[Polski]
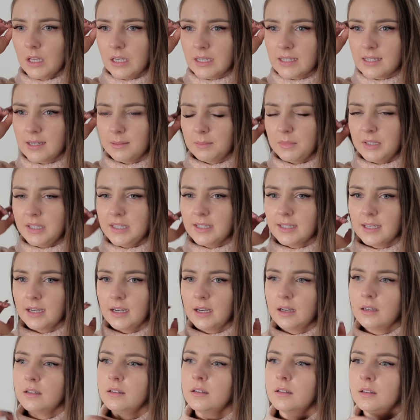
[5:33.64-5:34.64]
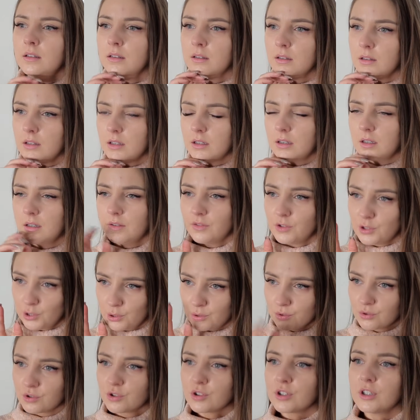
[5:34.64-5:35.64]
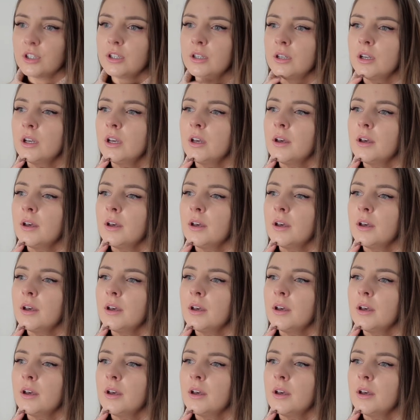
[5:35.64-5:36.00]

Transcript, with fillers: samica e, w ciąży.